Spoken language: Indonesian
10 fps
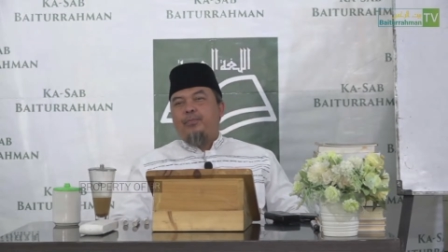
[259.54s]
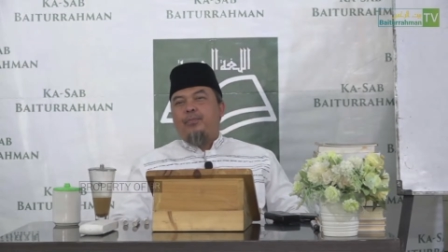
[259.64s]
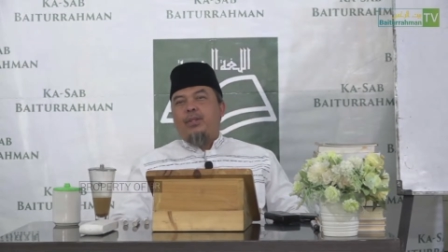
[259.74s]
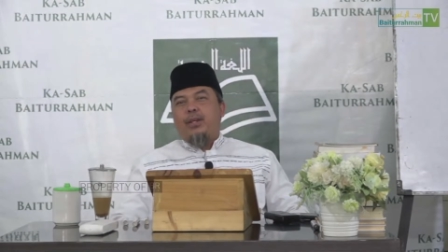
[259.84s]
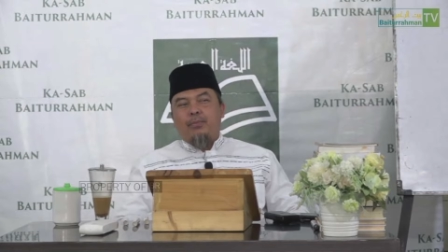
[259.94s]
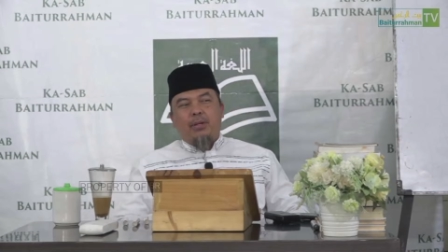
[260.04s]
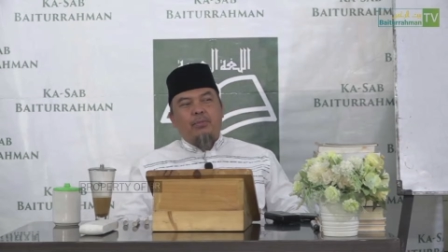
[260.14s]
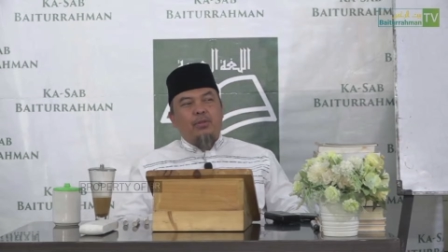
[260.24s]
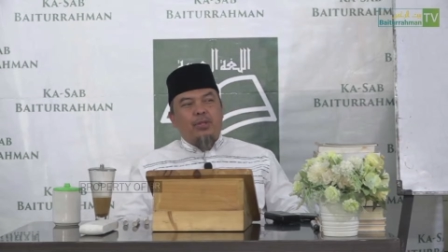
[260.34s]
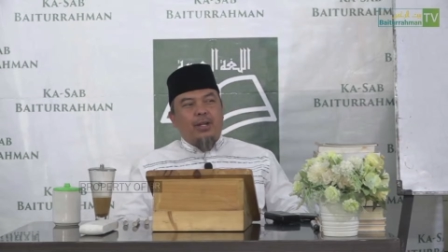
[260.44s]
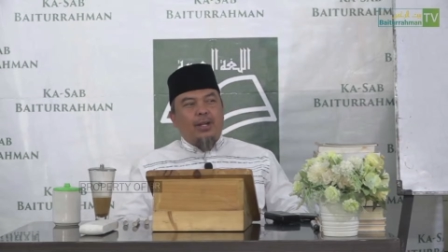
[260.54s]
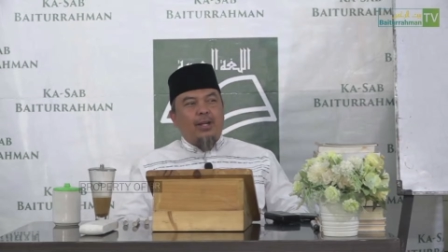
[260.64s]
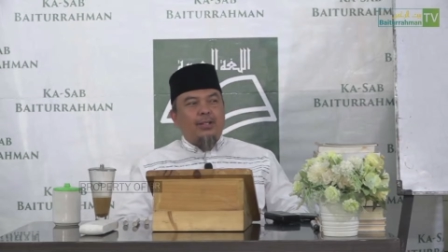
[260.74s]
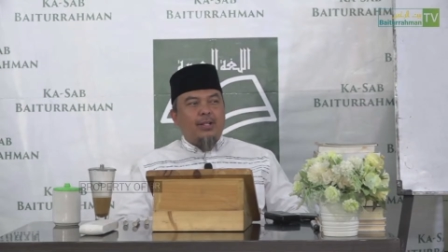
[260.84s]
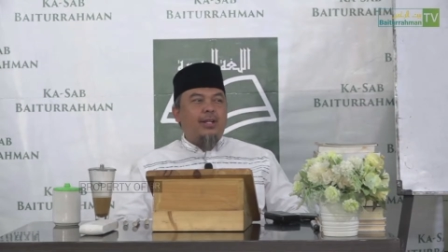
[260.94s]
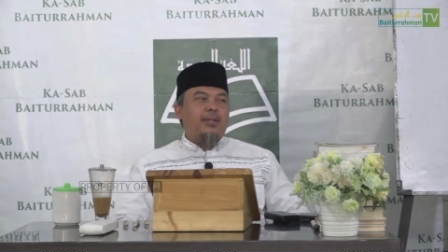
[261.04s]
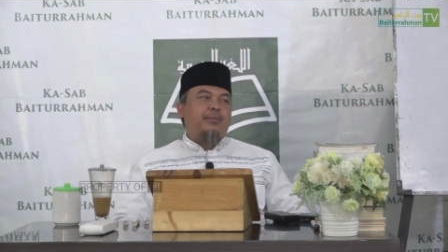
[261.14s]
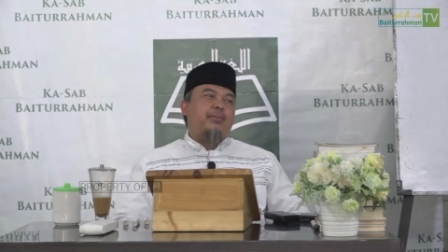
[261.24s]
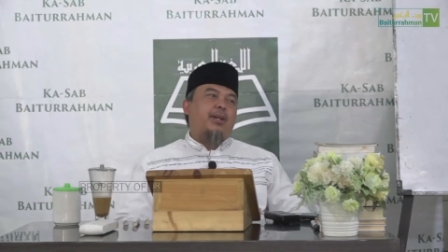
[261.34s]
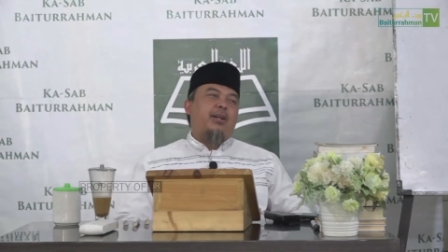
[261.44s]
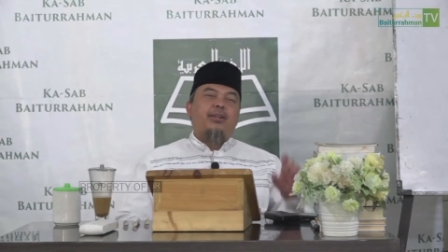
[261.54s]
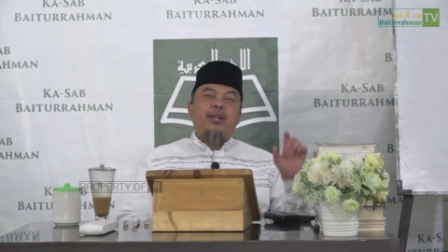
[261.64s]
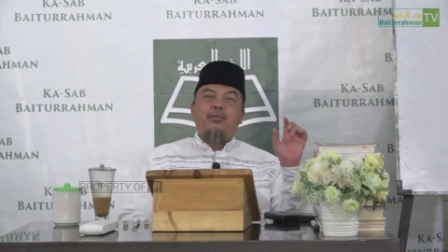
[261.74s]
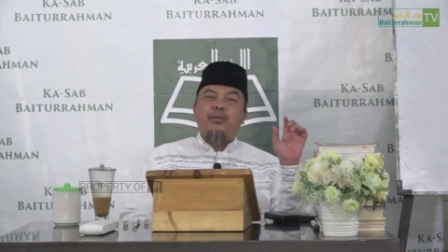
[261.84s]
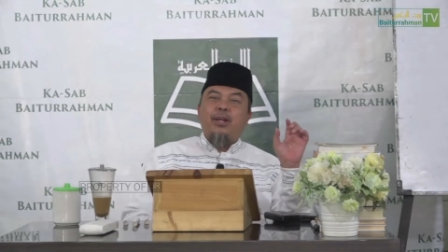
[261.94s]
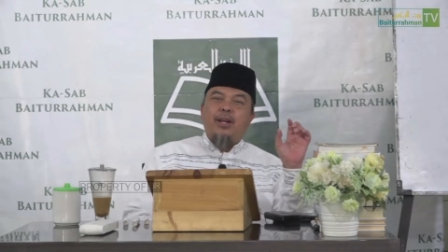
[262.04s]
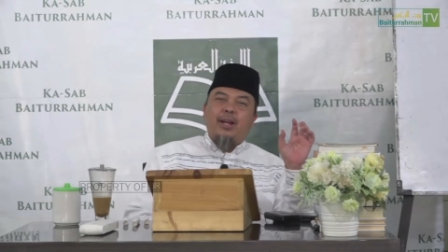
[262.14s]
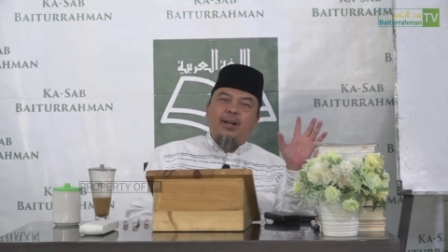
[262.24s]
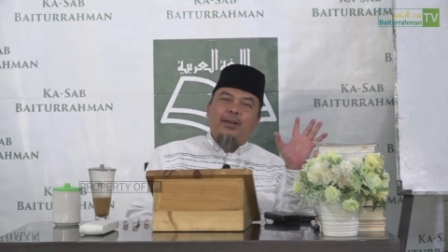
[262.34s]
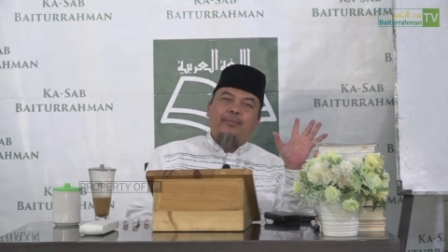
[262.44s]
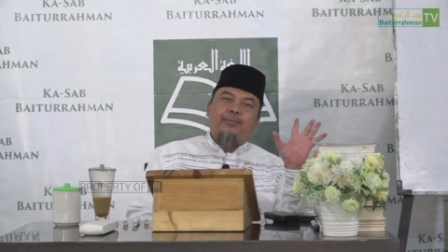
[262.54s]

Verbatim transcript: jama muzakar salim. Kalau dia muzakar.